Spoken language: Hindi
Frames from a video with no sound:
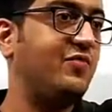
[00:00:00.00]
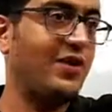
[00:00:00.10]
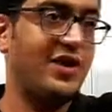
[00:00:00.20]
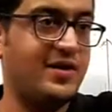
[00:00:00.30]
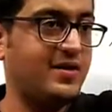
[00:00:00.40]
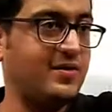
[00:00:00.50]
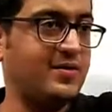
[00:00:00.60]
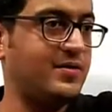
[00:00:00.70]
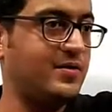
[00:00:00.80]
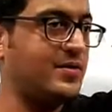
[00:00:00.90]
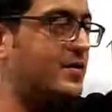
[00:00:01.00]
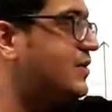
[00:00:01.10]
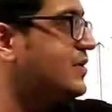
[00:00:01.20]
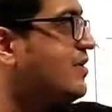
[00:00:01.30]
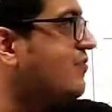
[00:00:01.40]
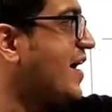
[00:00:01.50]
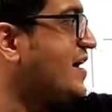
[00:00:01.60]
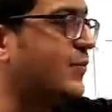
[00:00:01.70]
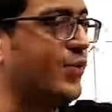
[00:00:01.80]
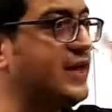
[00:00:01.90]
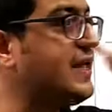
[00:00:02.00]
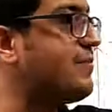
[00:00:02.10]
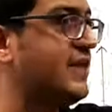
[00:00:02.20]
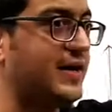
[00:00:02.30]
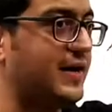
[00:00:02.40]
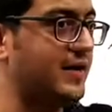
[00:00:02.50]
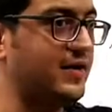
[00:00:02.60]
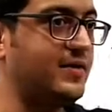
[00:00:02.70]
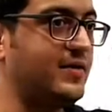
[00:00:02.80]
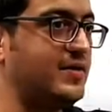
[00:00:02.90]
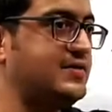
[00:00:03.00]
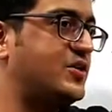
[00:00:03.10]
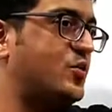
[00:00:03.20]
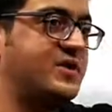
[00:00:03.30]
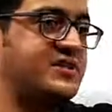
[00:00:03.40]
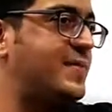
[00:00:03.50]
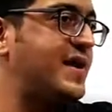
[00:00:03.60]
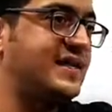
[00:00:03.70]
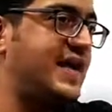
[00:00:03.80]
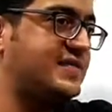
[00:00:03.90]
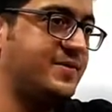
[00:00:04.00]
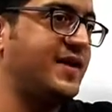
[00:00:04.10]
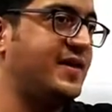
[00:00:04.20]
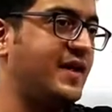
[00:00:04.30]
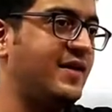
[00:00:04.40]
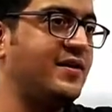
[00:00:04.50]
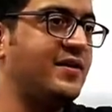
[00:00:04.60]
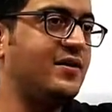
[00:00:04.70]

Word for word: वॉल है ये व्हाइट बोर्ड है ये मिरर है जैसे बच्ची बैठी है ऐसे बैठे हैं